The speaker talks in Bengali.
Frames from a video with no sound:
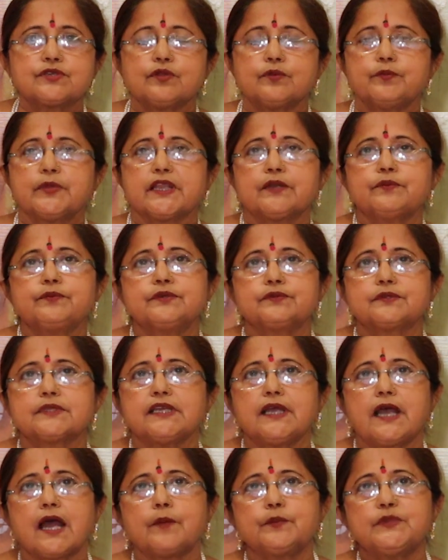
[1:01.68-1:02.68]
ছিল
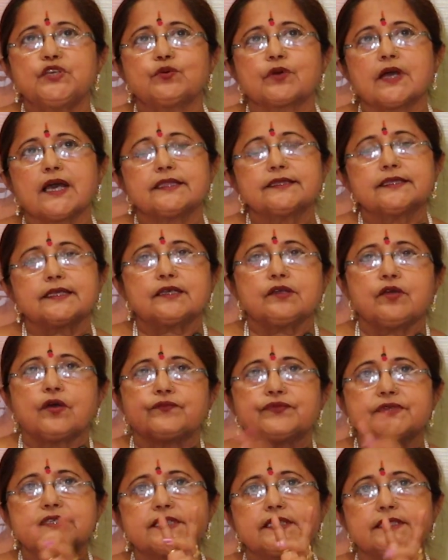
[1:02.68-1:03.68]
বেলভিউতে আমি ওখান থেকে
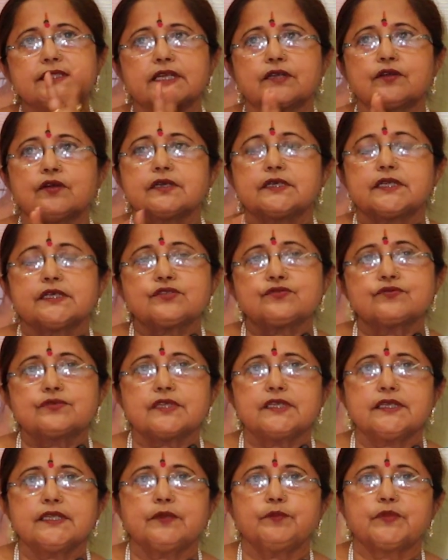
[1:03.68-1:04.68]
অফিসে দেড় ঘন্টা
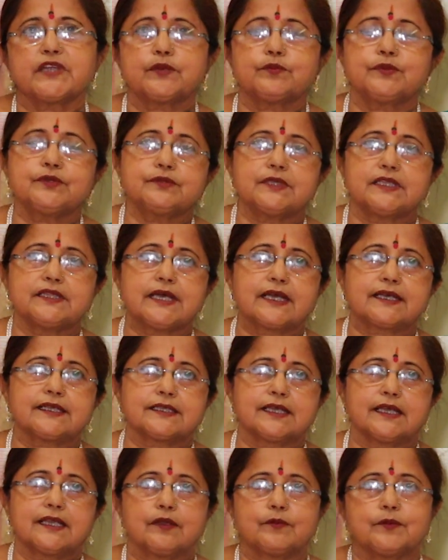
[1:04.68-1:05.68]
ছুটি নিয়ে বেলভিউতে
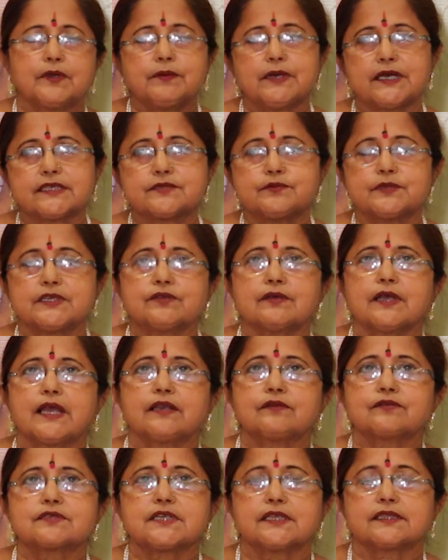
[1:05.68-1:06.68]
দেখাতে গেলাম আমার হাজব্যান্ডও
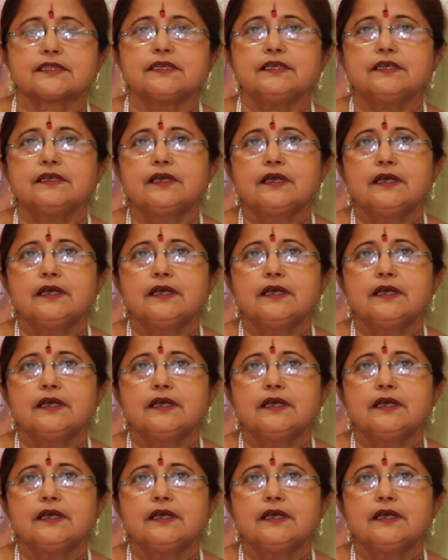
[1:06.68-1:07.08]
গেল সাথে